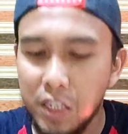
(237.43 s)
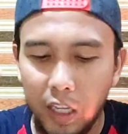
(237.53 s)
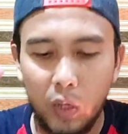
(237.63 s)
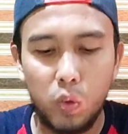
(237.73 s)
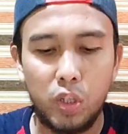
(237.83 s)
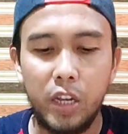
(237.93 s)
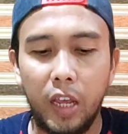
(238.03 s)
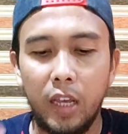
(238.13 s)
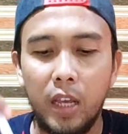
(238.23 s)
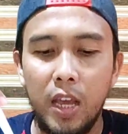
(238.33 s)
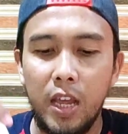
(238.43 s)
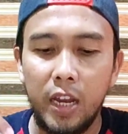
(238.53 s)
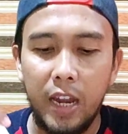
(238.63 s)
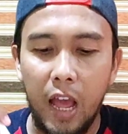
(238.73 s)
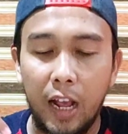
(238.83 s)
Serius deh.
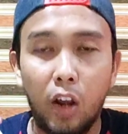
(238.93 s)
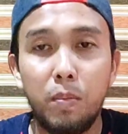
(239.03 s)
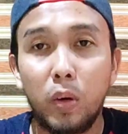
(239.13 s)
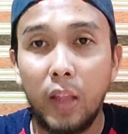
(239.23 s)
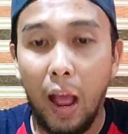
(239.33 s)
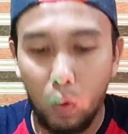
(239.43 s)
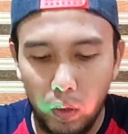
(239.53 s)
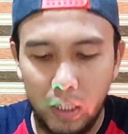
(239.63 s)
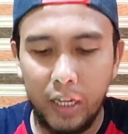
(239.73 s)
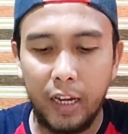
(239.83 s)
Nah, kalau menurut aku